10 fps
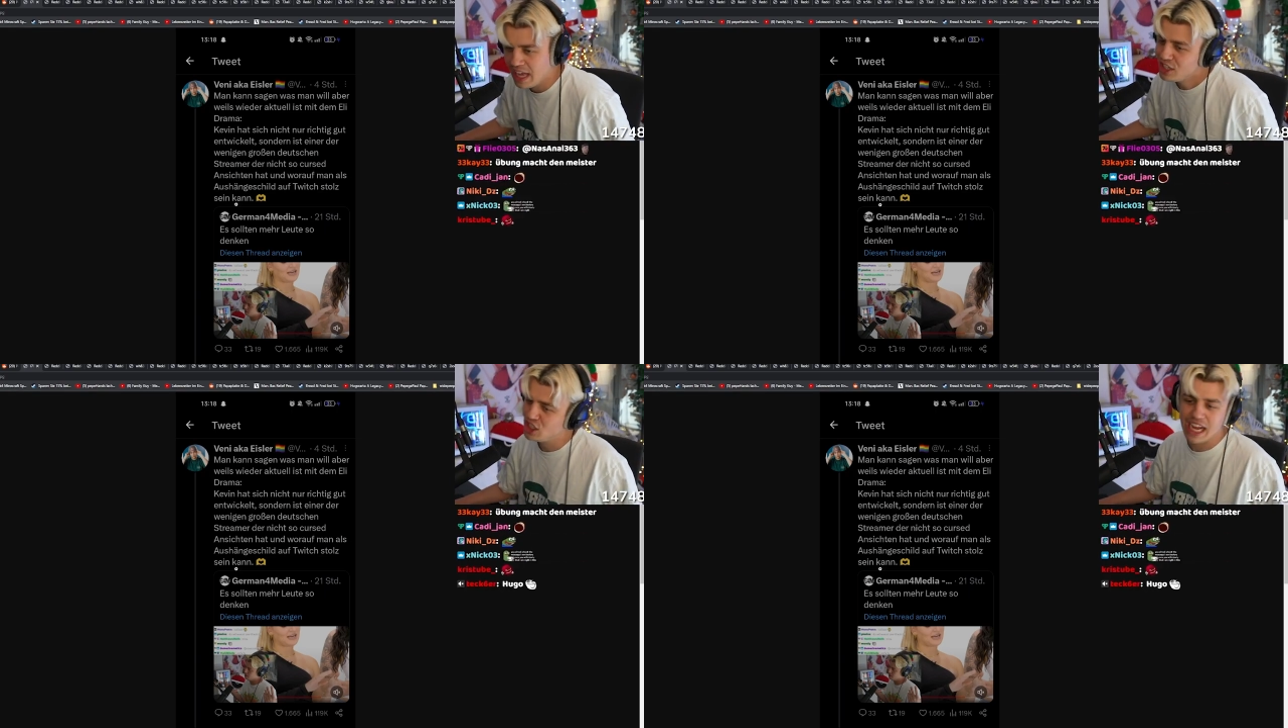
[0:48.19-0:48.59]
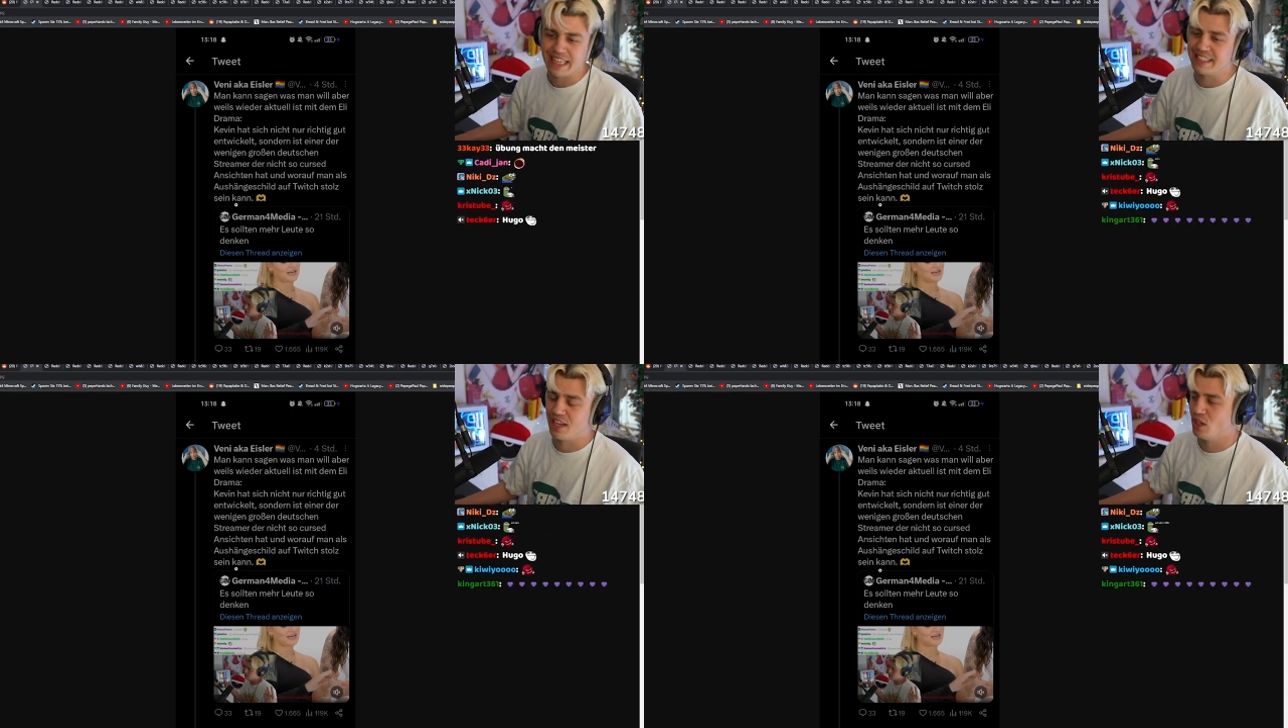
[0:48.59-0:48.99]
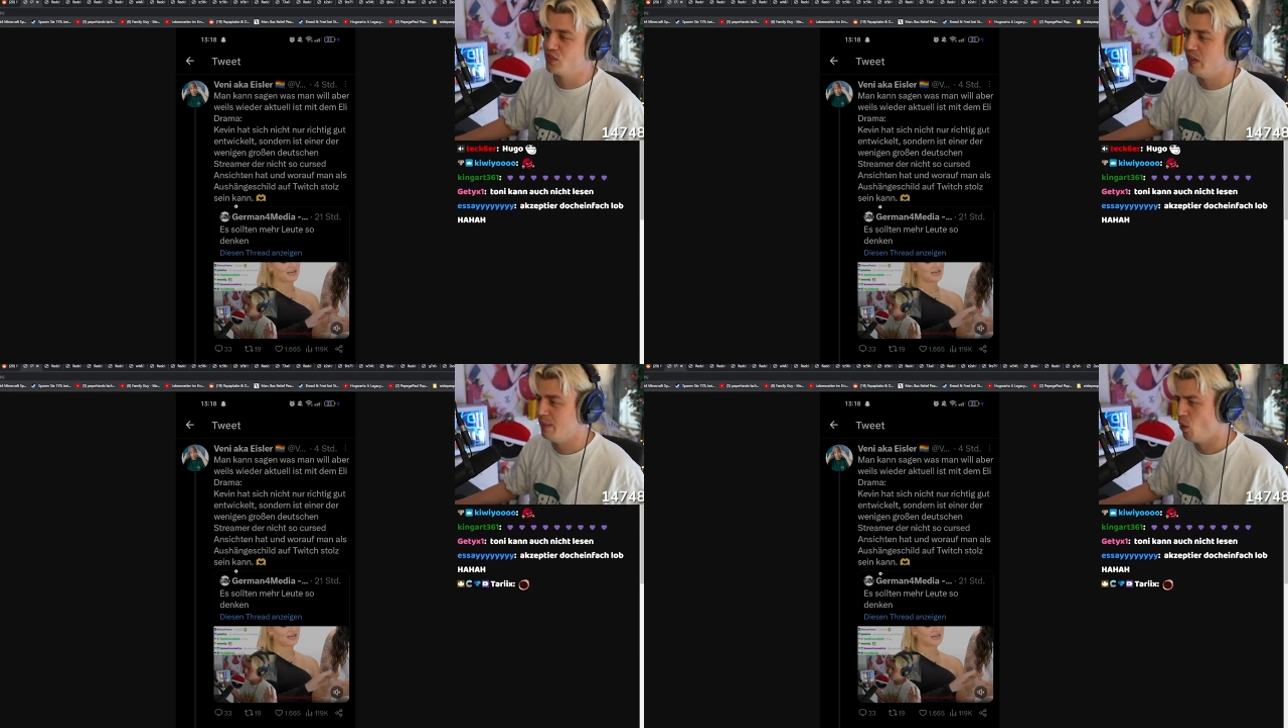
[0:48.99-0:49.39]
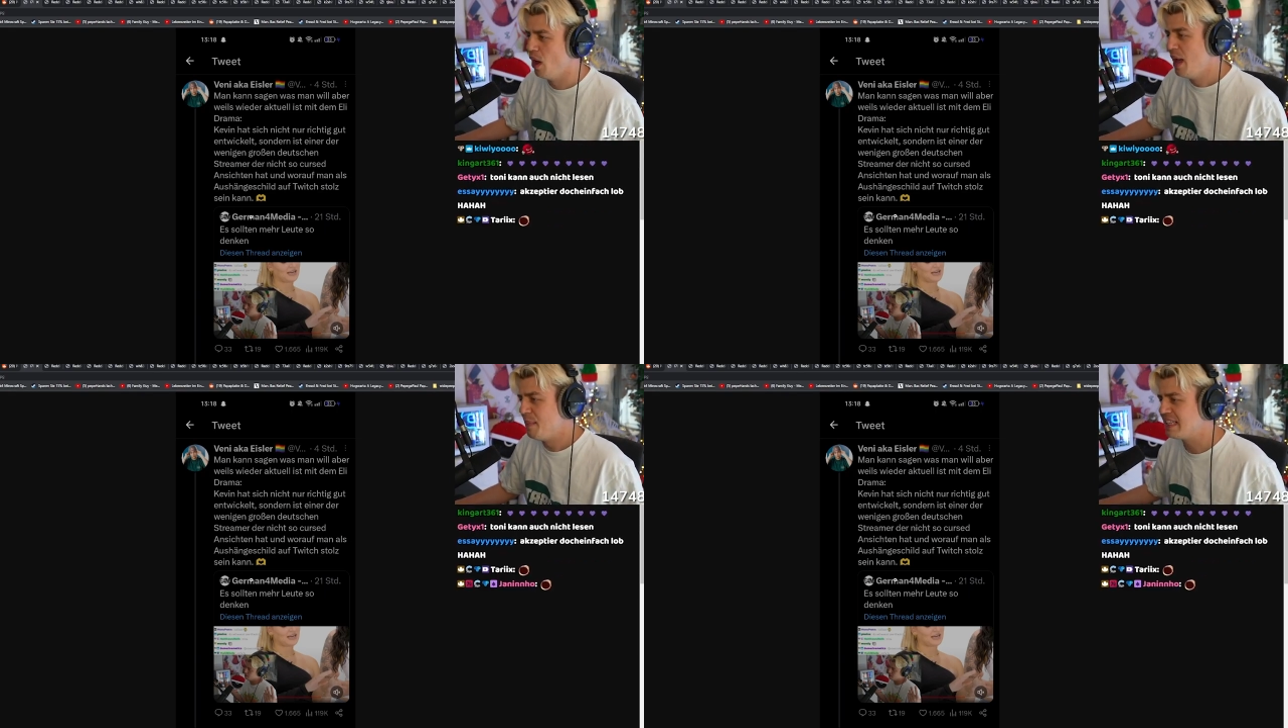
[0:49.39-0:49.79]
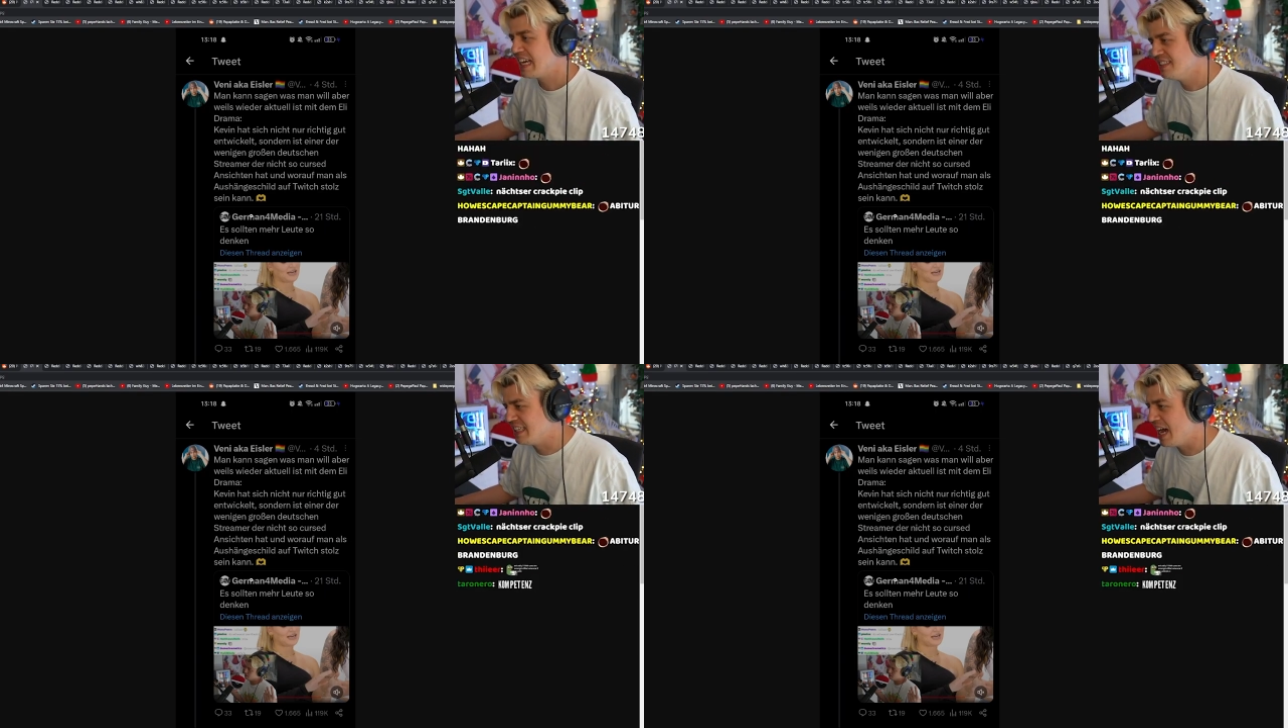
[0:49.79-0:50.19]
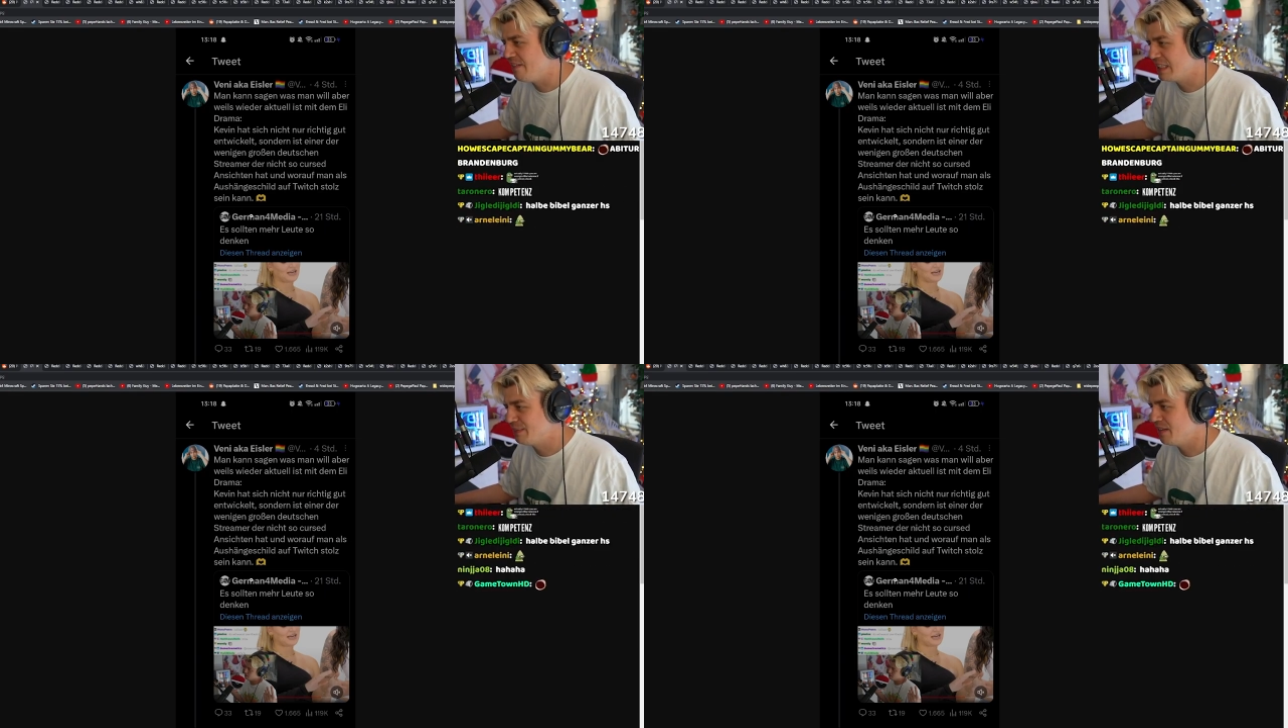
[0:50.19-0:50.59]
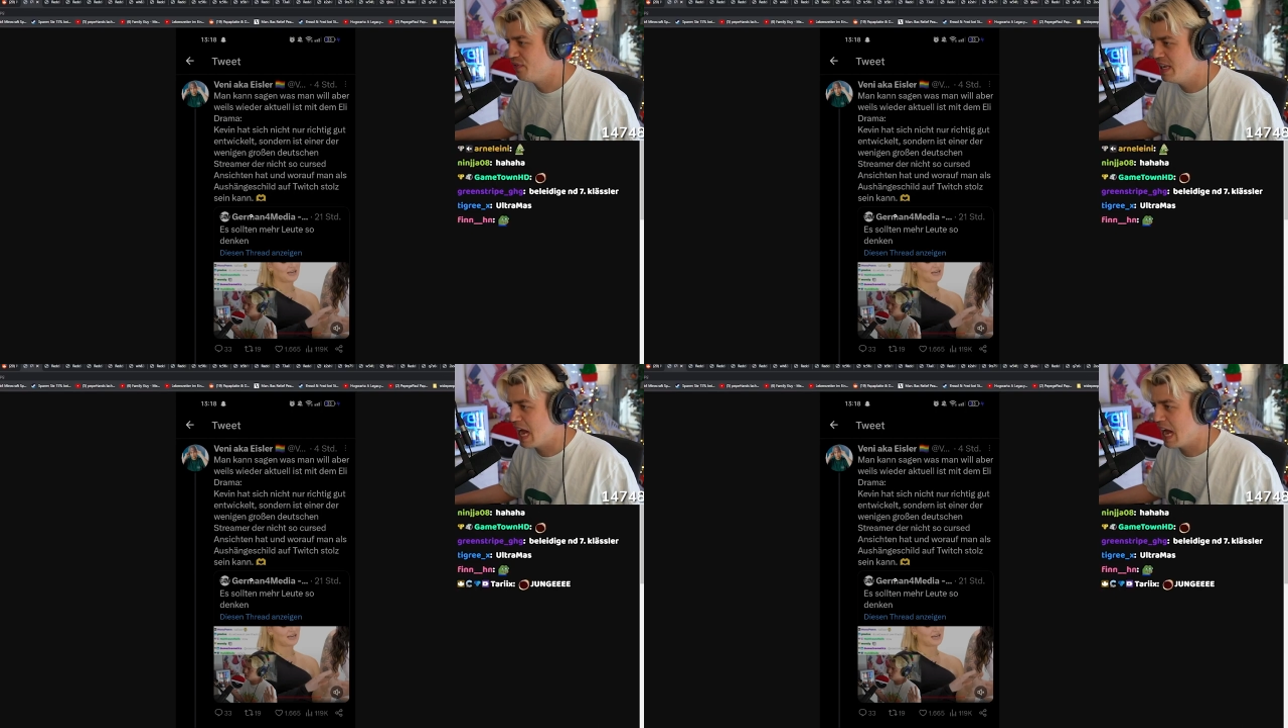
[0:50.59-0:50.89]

Schneid das raus, Wilbo. Man kann sagen, was man will,